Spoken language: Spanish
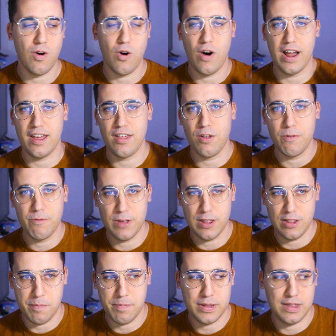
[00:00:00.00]
Os haré dos
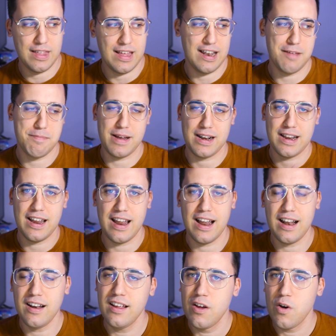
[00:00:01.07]
vídeos especiales para el
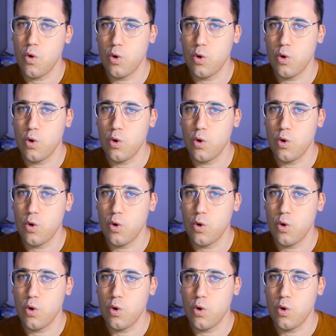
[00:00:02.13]
canal.